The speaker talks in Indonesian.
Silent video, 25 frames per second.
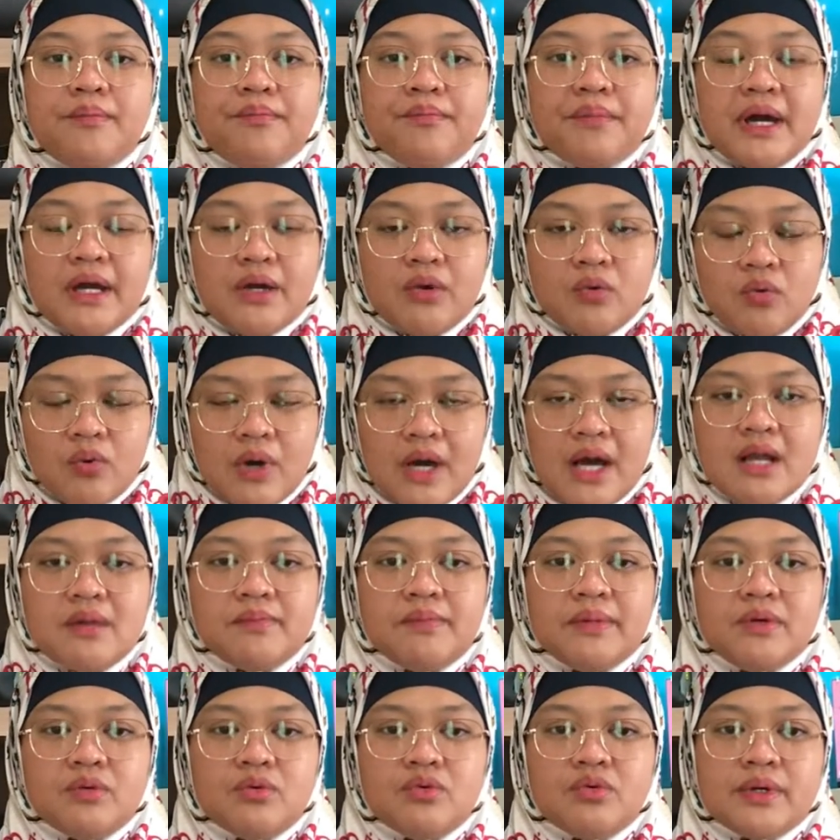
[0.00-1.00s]
manual
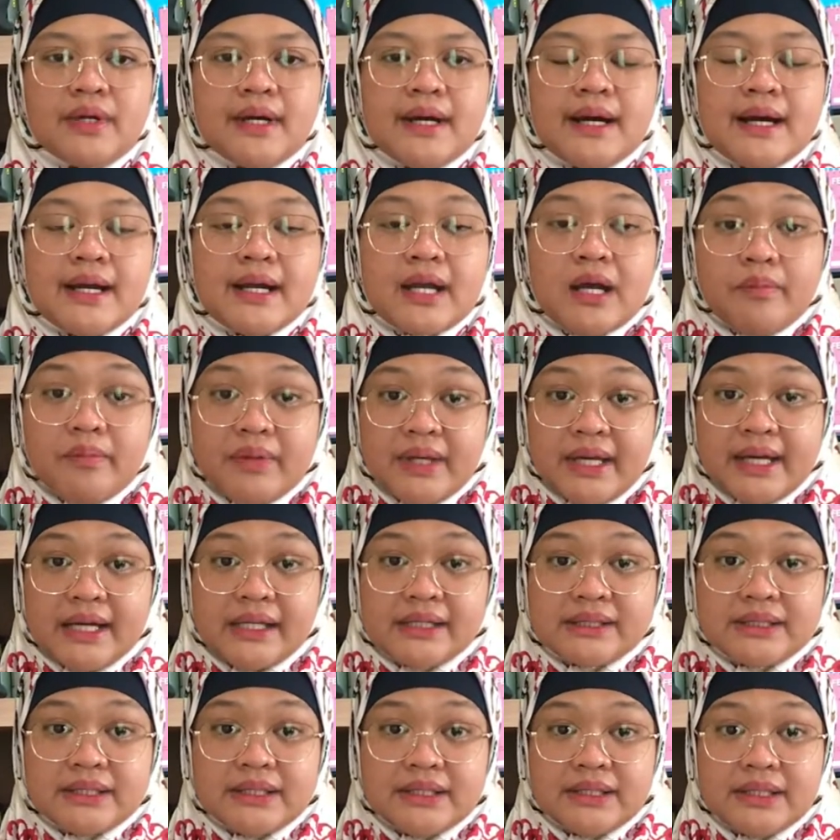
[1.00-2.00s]
penggunaan
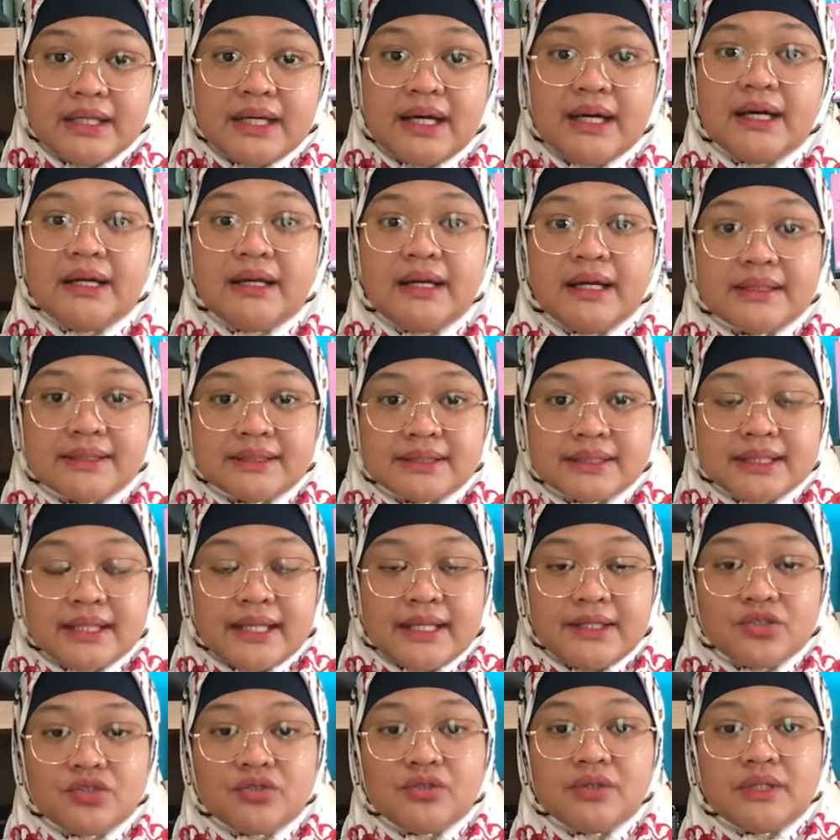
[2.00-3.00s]
aplikasinya dan
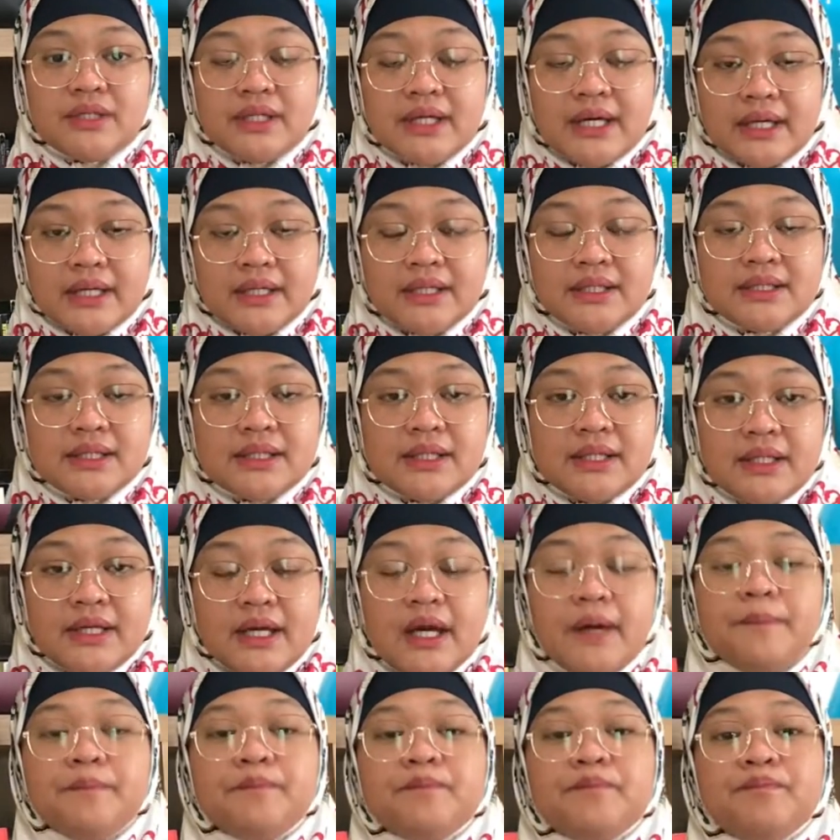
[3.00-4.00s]
screenshot dari setiap